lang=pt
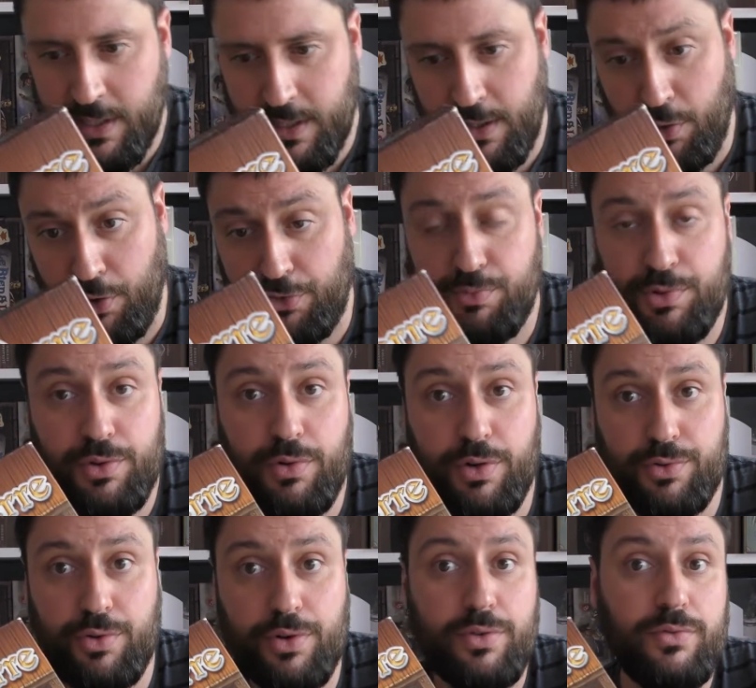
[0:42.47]
Eu gosto muito do
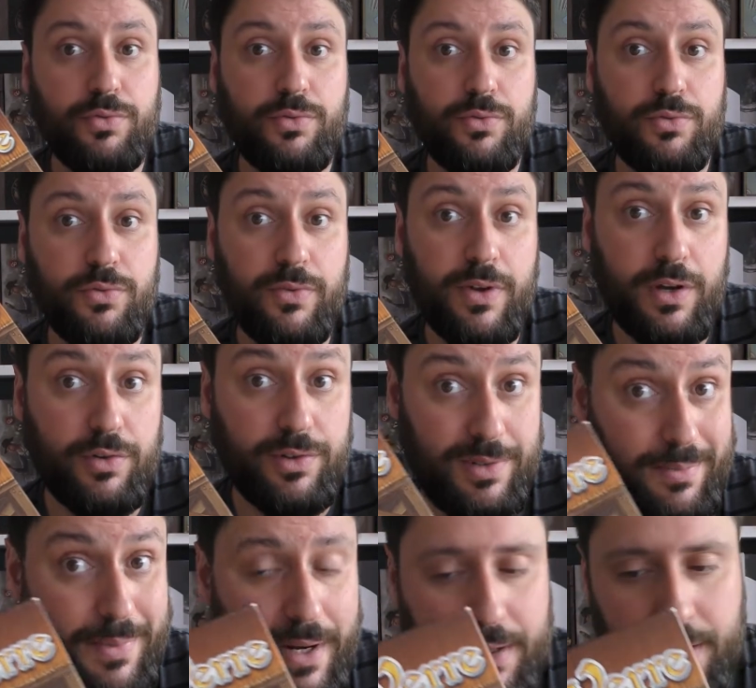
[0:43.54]
autor, do Uwe
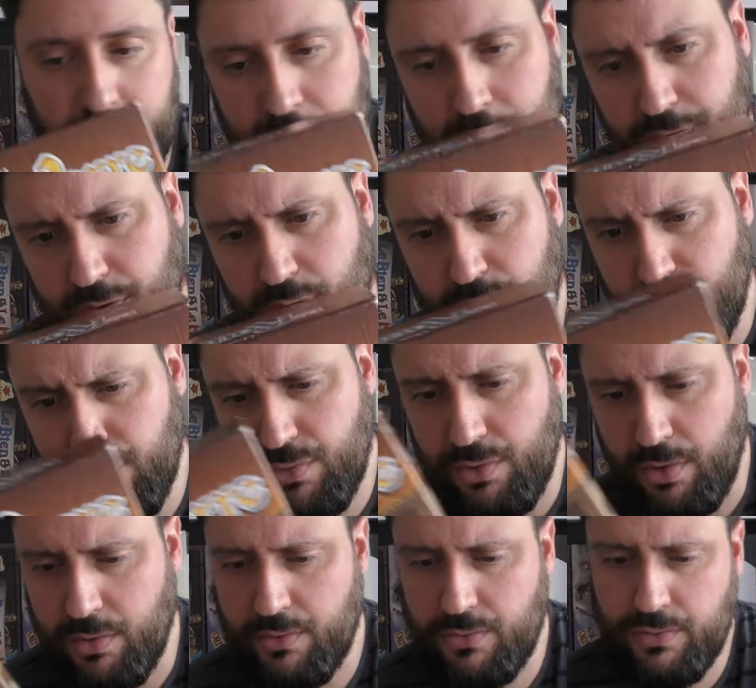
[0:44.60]
Rosenberg, e este é um dos
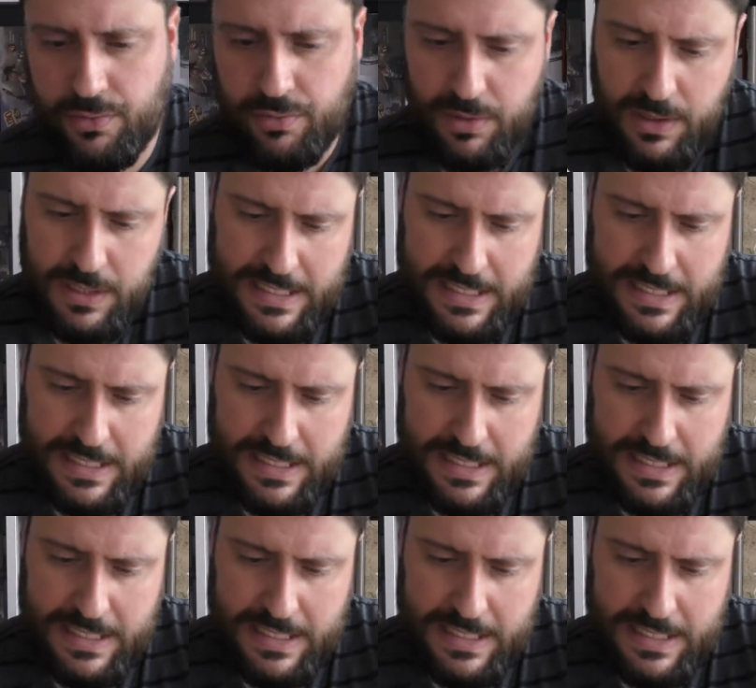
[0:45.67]
jogos,